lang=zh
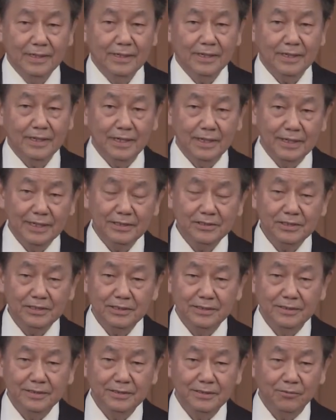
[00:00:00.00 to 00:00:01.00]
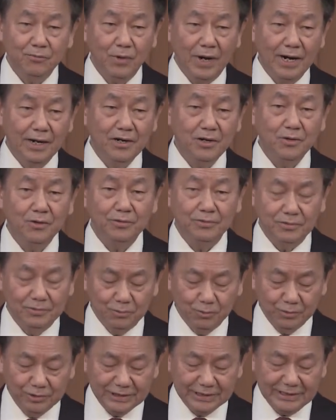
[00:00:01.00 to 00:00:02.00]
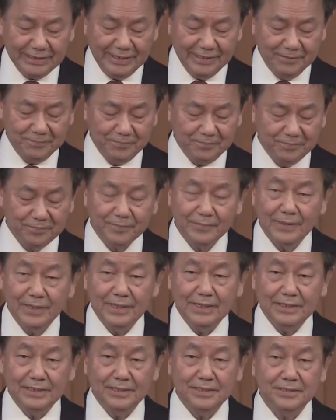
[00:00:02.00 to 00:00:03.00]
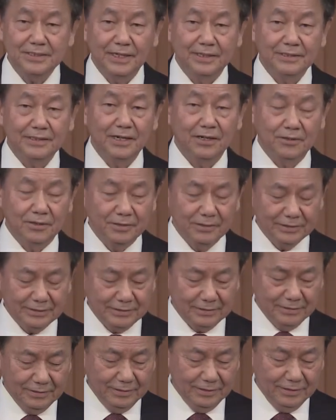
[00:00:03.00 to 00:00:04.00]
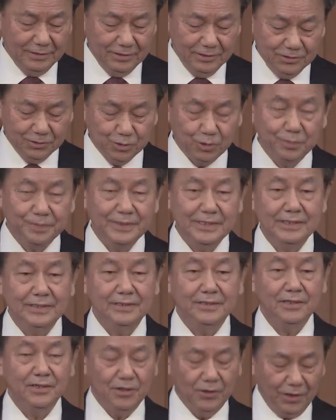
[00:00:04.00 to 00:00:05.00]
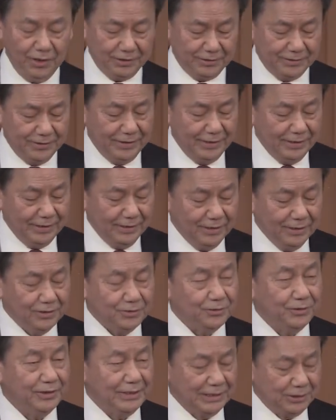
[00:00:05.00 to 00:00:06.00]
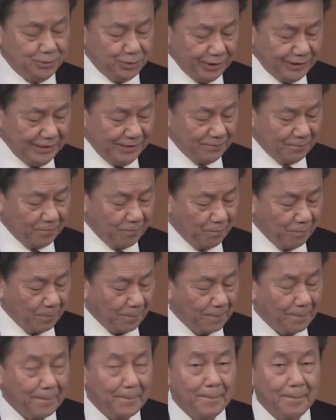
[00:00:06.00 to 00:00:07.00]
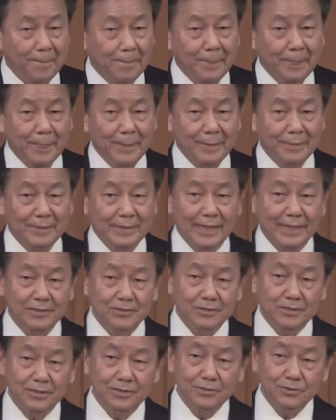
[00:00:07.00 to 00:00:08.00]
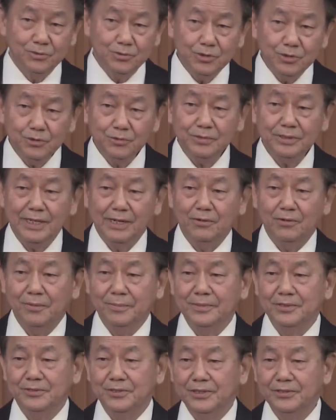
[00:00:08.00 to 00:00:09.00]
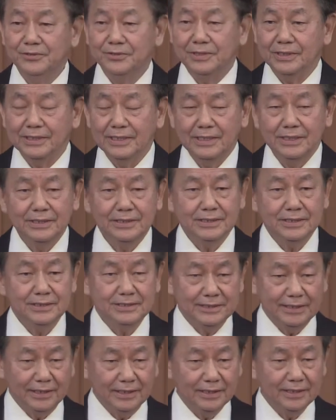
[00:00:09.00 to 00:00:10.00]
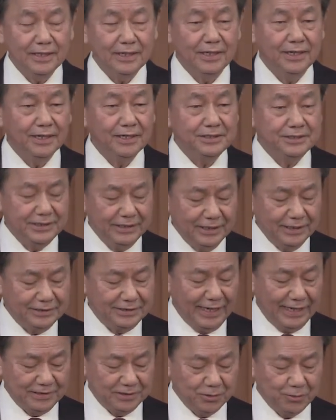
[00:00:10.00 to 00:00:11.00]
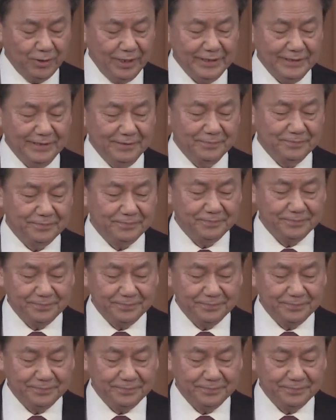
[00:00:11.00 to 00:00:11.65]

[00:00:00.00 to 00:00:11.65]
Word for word: 可能往后五十年影响到 Supreme Court 所有的决定。那最重要，我们选举是整个核心的价值观念。”